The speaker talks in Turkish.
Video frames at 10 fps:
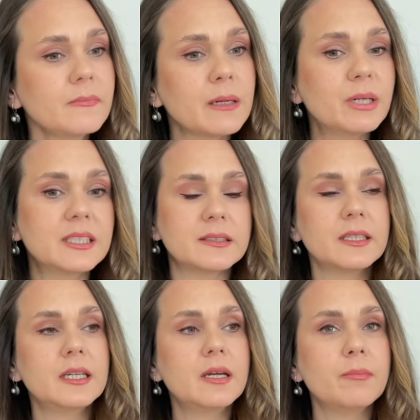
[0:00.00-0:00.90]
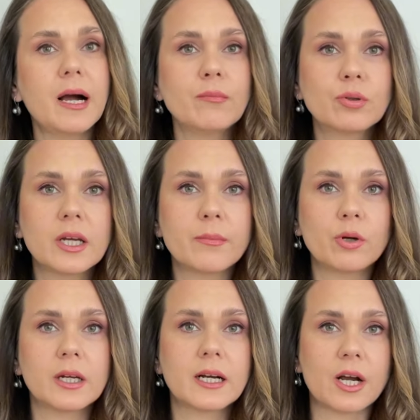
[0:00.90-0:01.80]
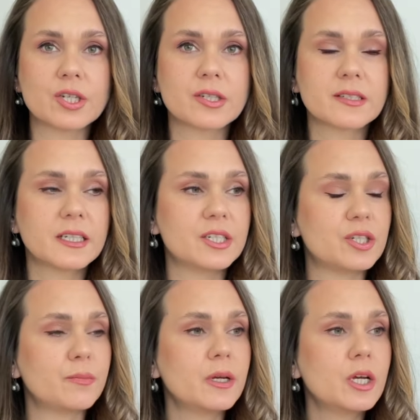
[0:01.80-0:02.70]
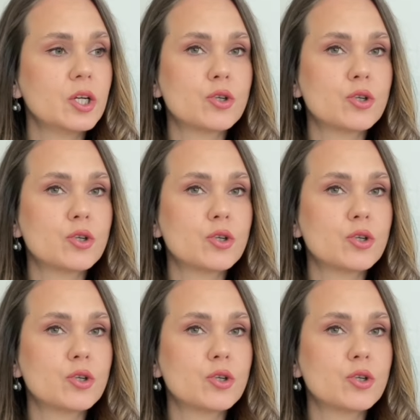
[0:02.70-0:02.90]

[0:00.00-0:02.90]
Bakın ben buraya böyle karşınıza geçip